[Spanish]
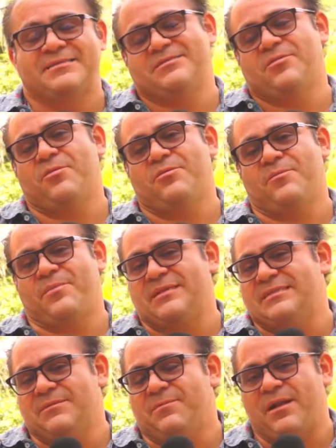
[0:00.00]
son
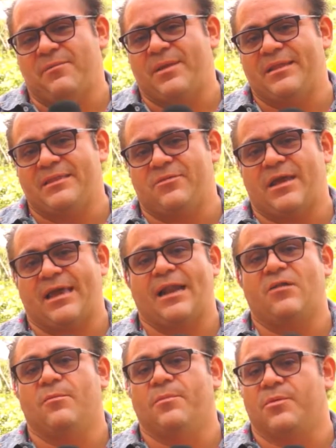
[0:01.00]
principalmente una
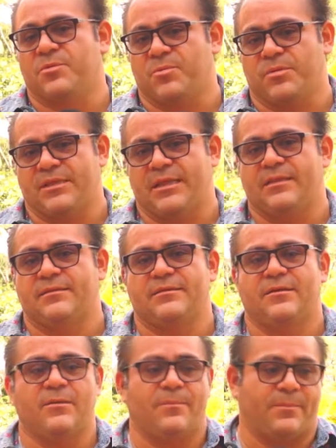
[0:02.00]
gran oportunidad.
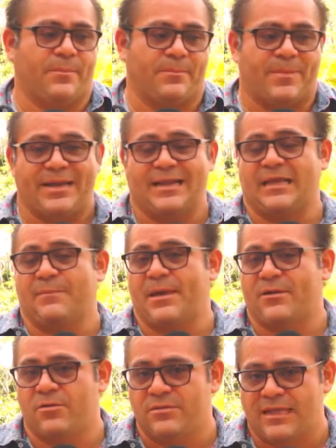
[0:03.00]
Para
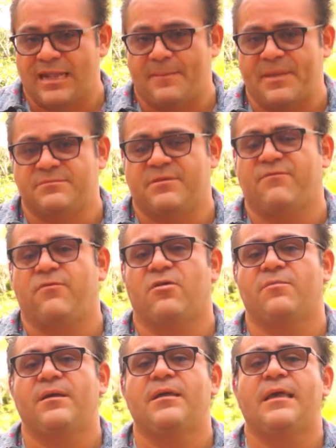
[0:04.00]
camarón de la misma
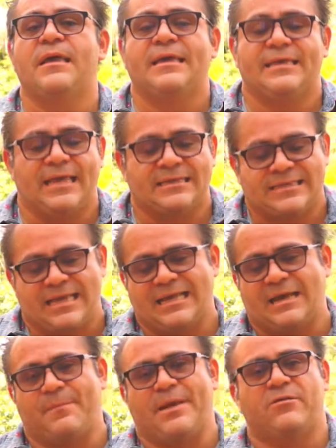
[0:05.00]
forma, ya sea en
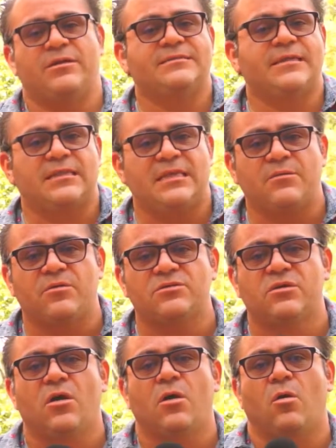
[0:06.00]
camarones
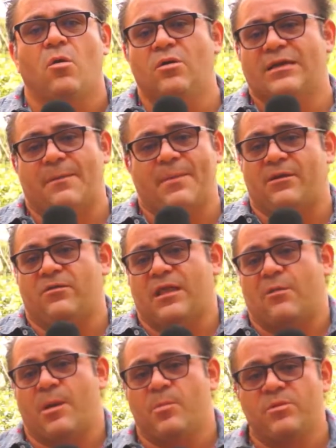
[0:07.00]
nativos o en camarón
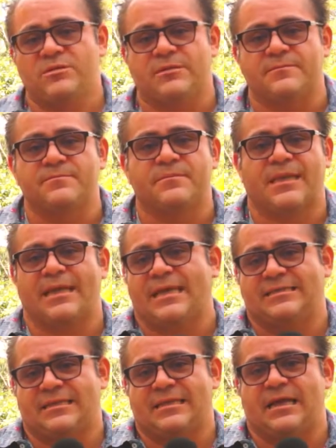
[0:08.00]
de agua dulce, que
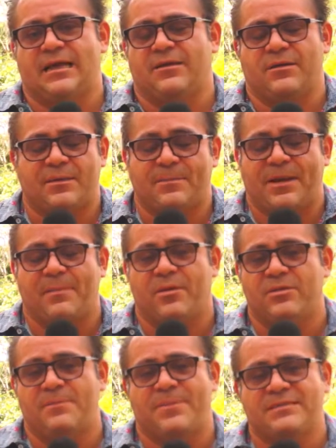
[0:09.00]
ya se da en
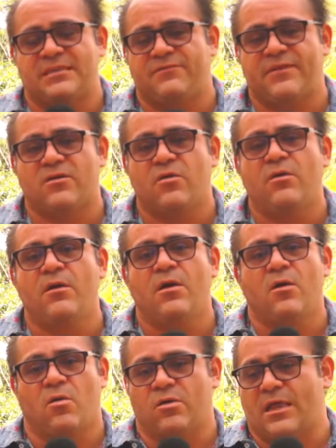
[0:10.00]
camarón del Pacífico
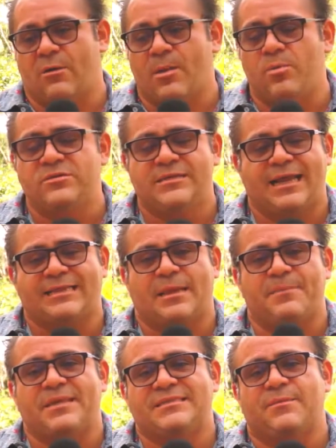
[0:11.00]
o de agua dulce que
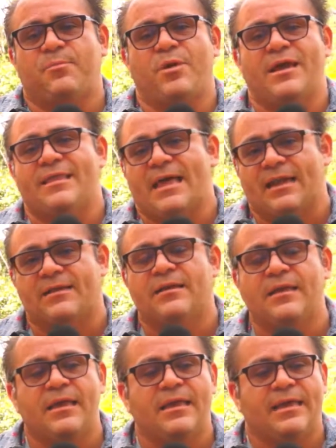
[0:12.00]
también se puede dar
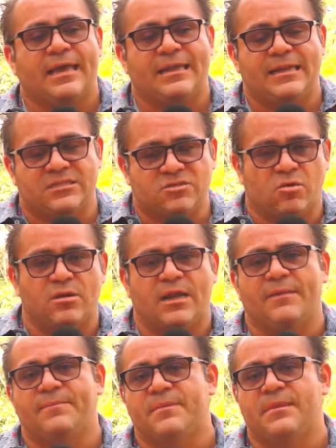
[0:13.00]
en la
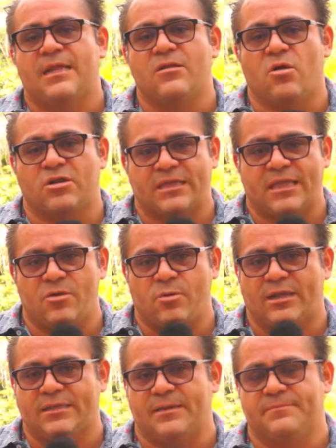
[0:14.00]
zona del norte de
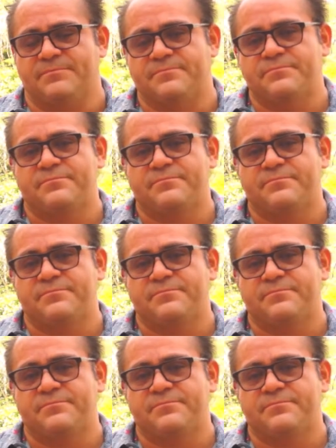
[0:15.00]
Yucatán.